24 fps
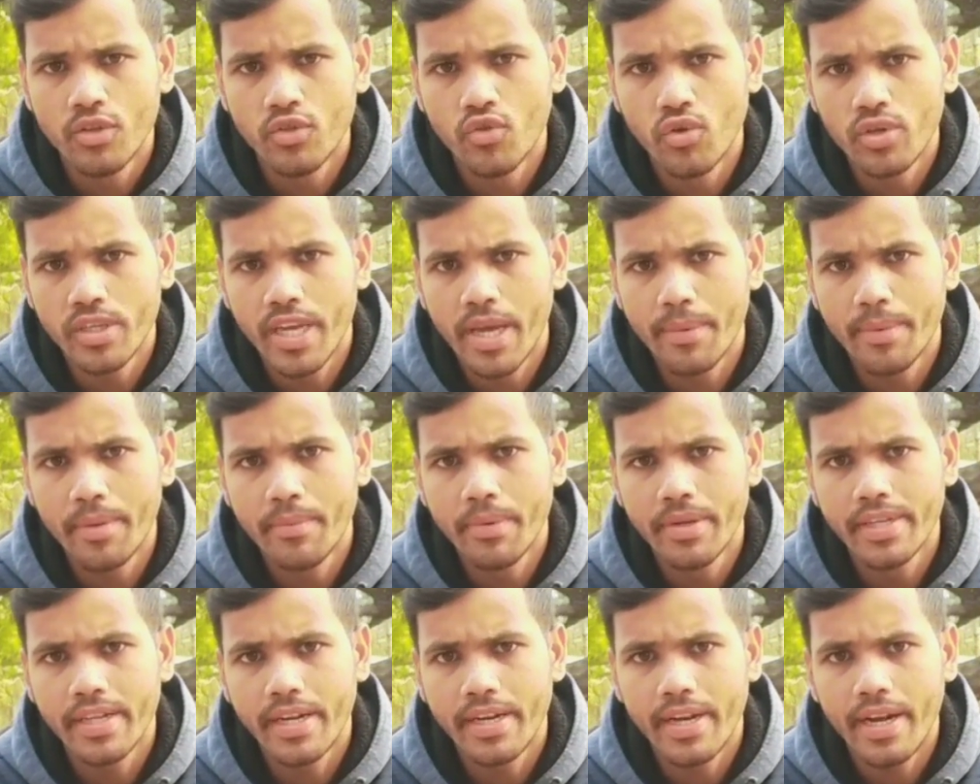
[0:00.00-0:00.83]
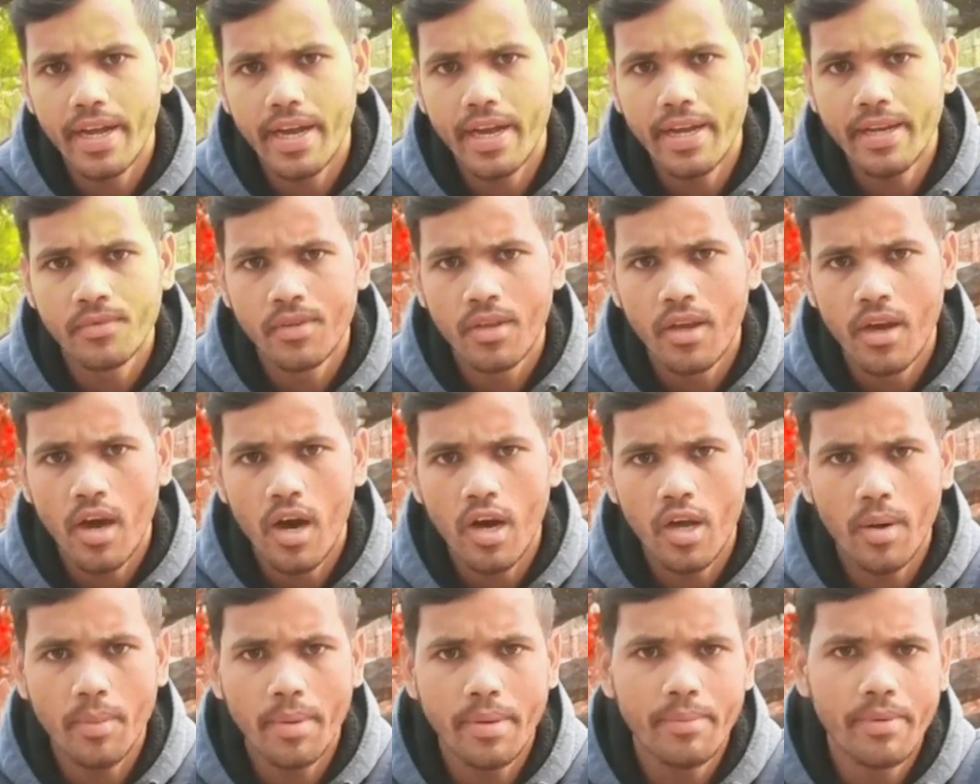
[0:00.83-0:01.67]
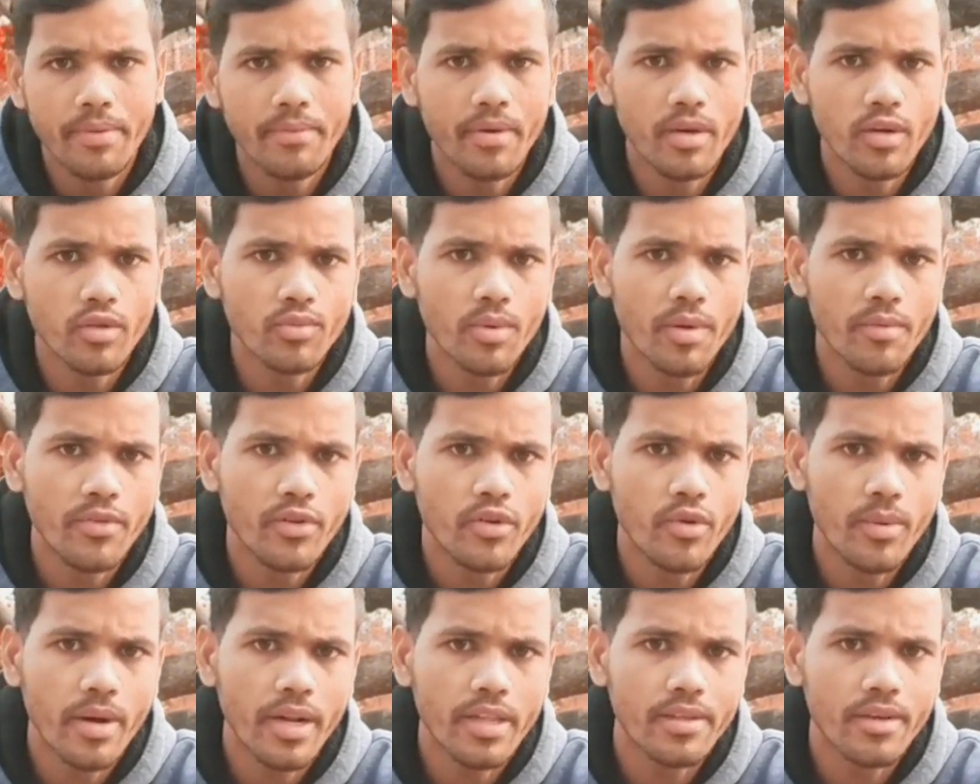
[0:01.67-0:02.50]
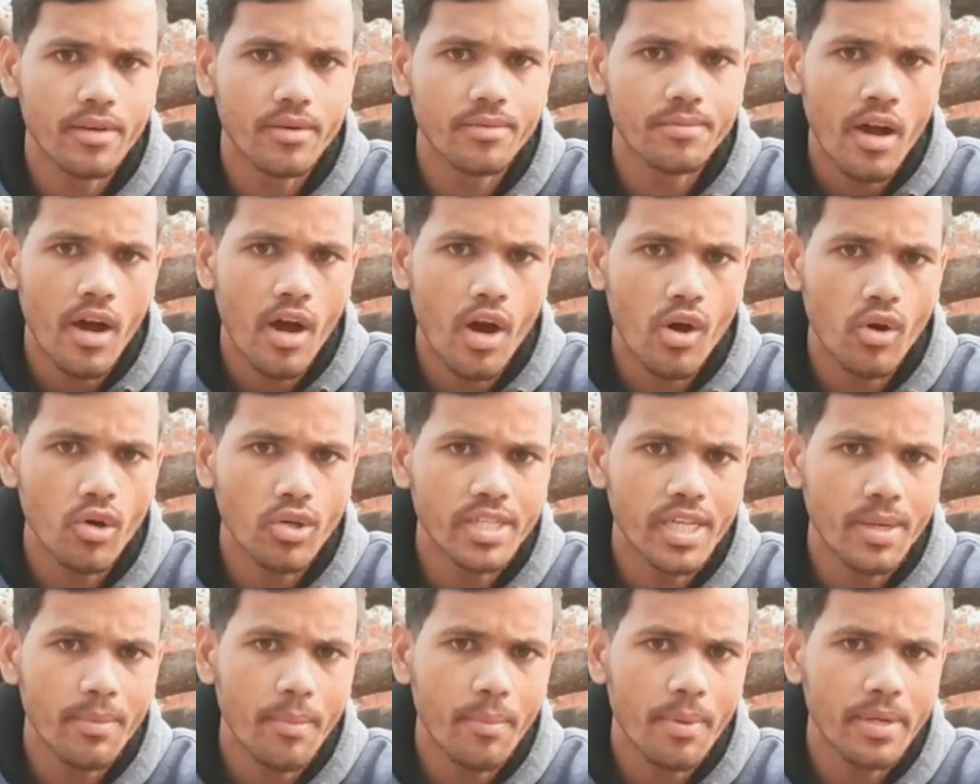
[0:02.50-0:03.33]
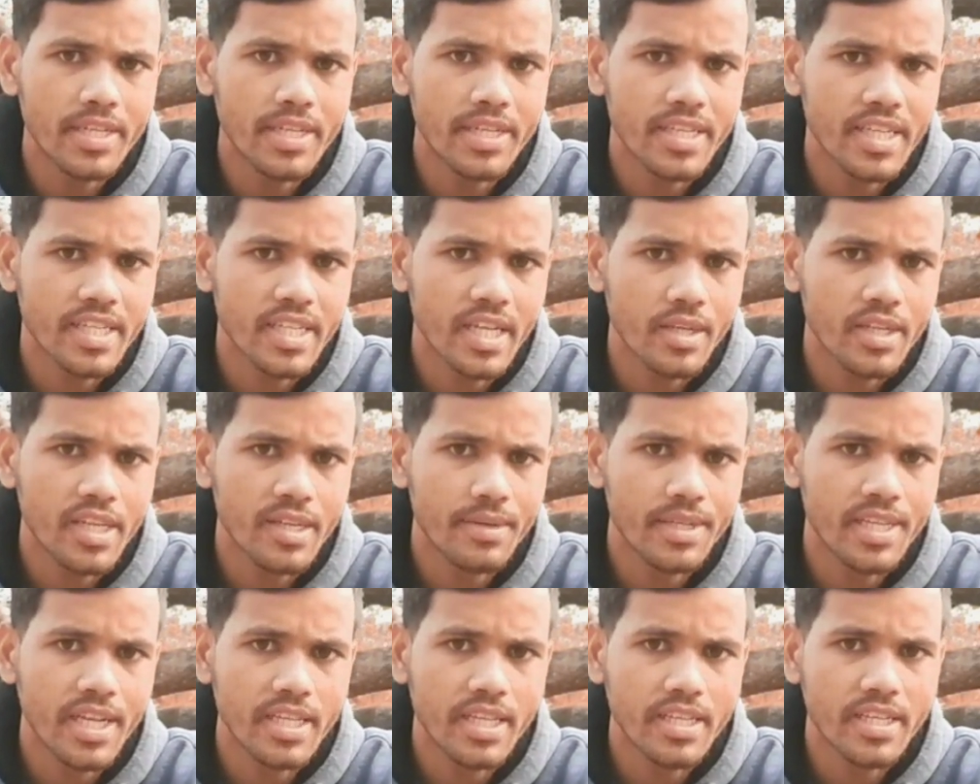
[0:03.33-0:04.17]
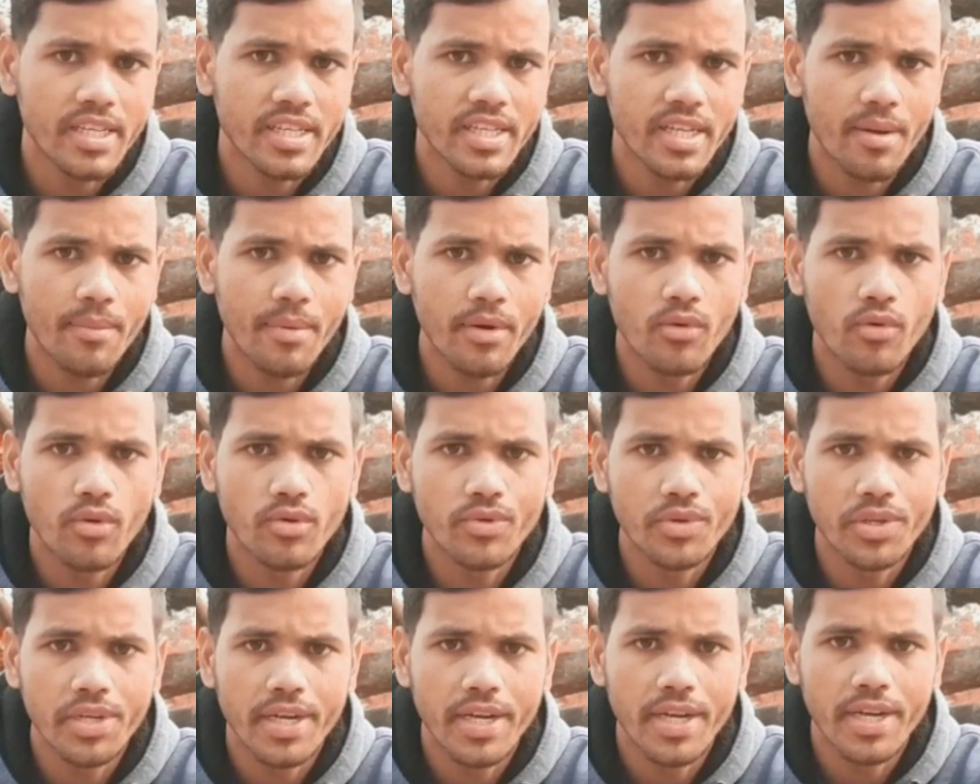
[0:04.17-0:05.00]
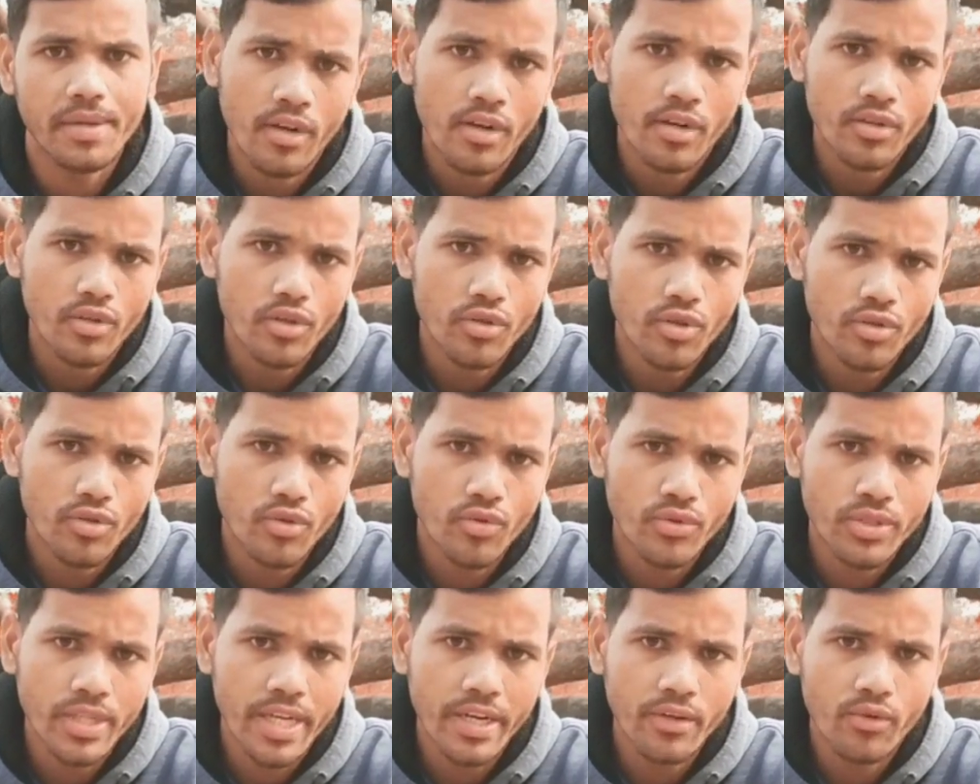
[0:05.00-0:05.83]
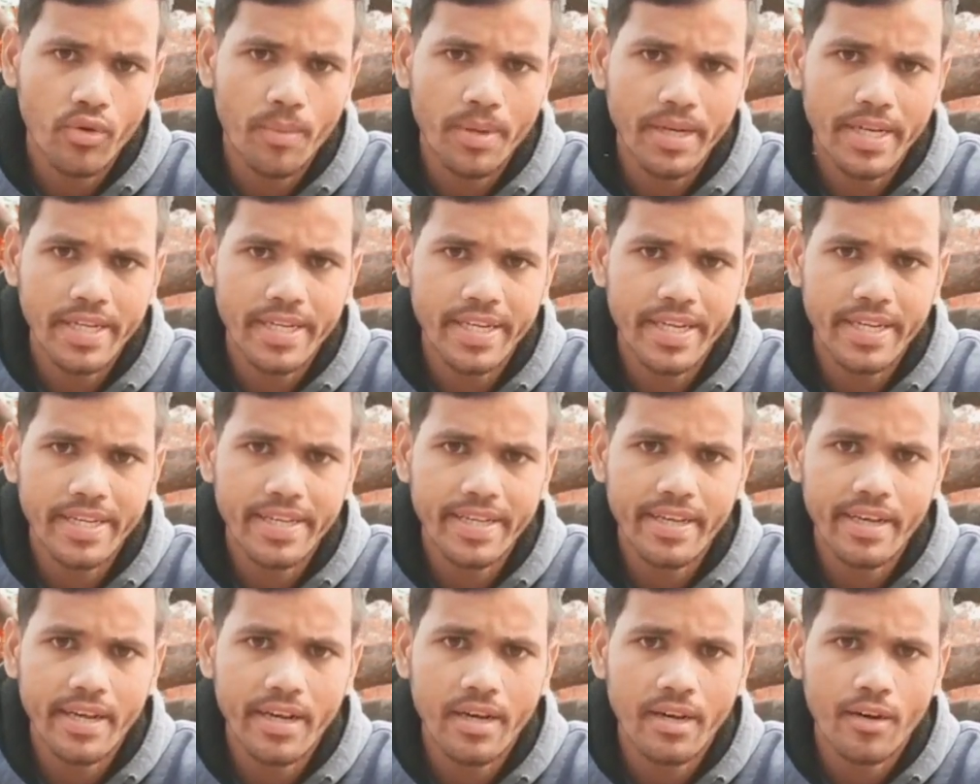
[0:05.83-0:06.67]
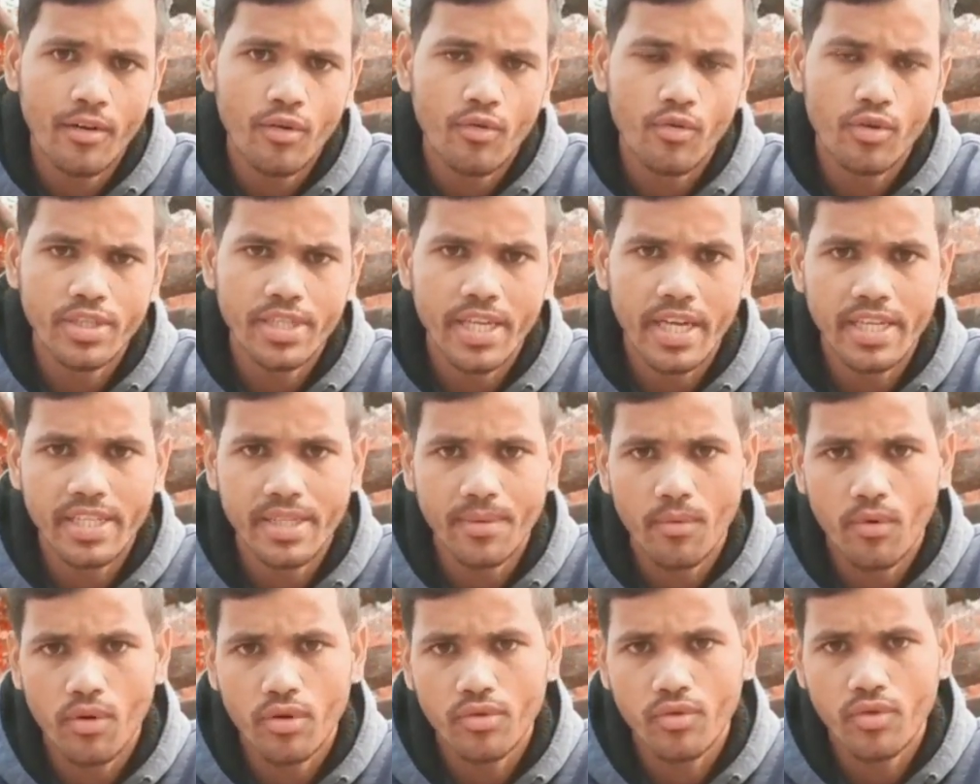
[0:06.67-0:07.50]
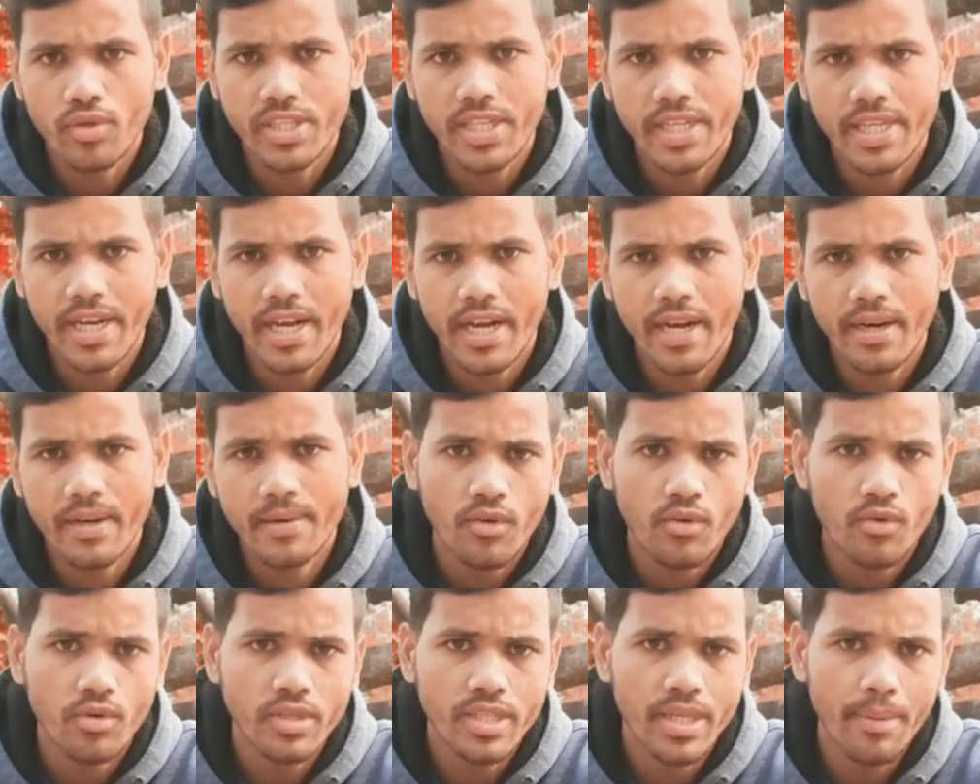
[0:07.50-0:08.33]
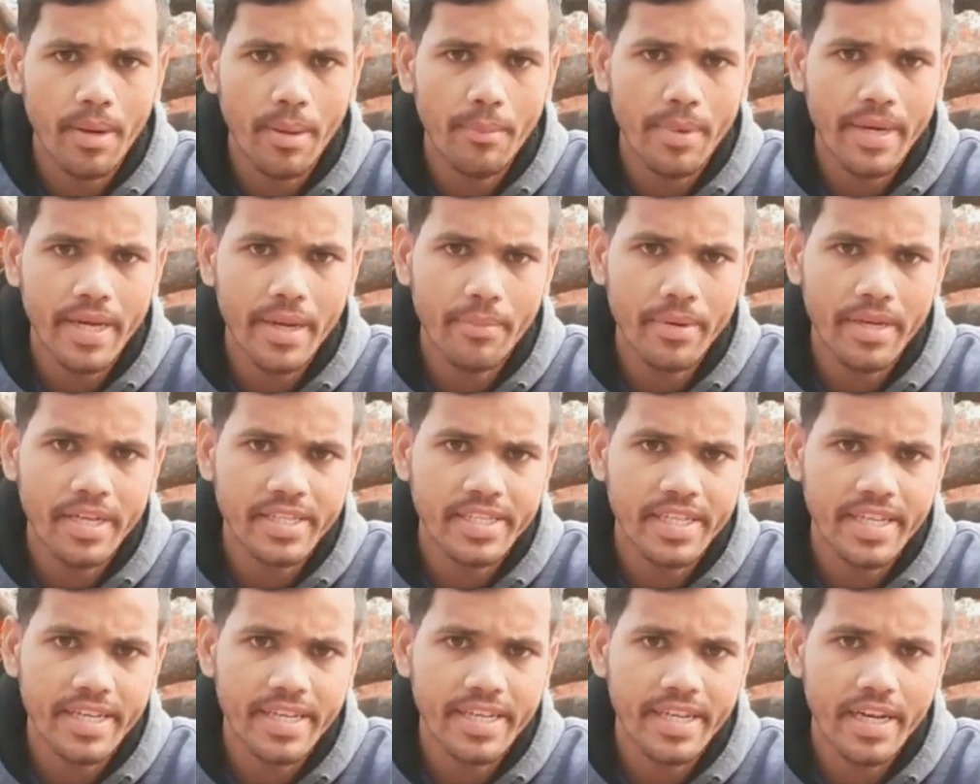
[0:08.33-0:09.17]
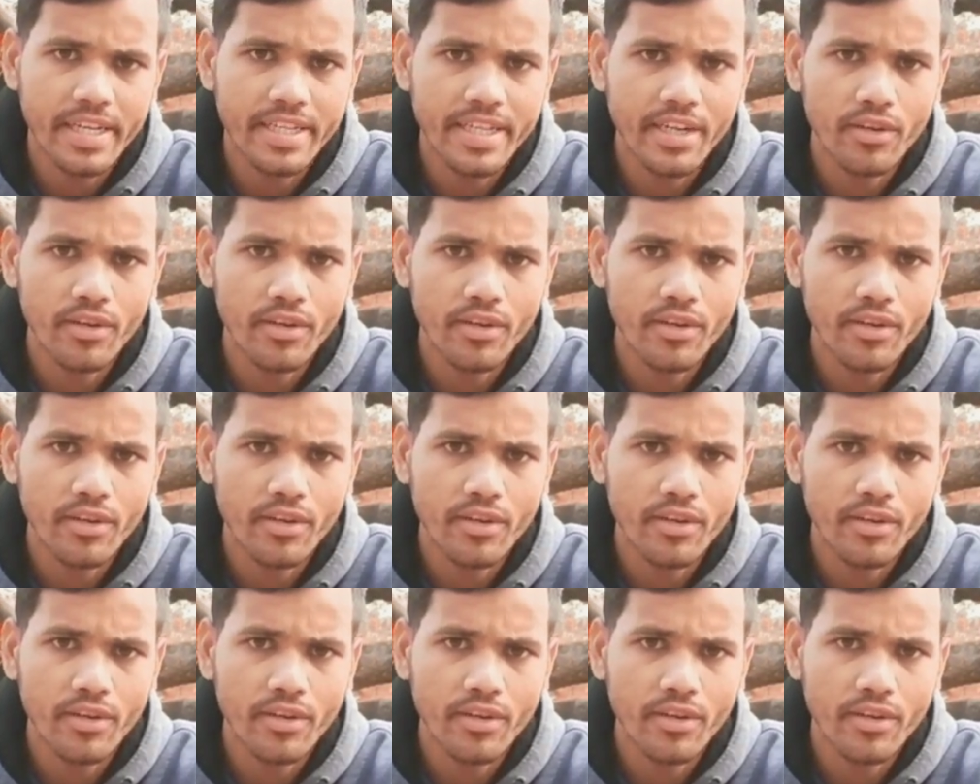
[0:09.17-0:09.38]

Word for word: जो कि अभी भी चल रहा है और अभी भी मैं उस पर वीडियो बनाता हूँ और उस चैनल में पच्चीस हज़ार से भी ज़्यादा सब्सक्राइबर हो चुके हैं तो दोस्तों उस चैनल को मैंने क्रिएट किया उस चैनल से बहुत कुछ सीखा उसके बाद मैंने अपने इस टेक्निकल